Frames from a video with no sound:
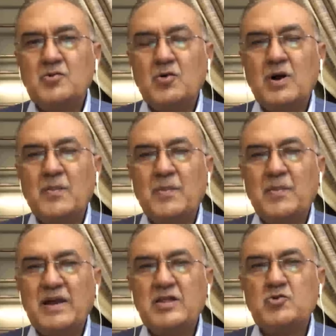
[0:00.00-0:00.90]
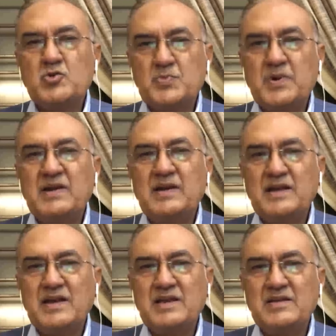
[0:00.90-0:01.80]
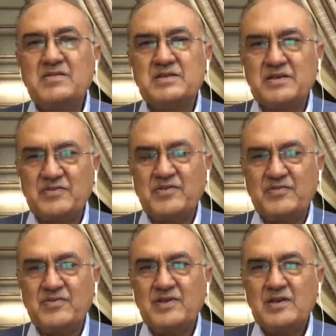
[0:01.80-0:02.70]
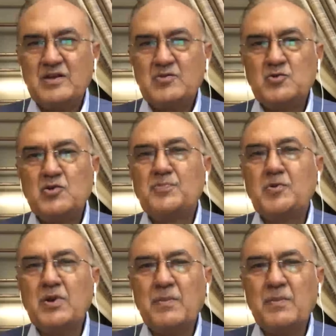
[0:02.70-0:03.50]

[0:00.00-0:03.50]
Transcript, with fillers: जो हमारी दुश्मन इंटेलिजेंस एजेंसीज जो इस पूरे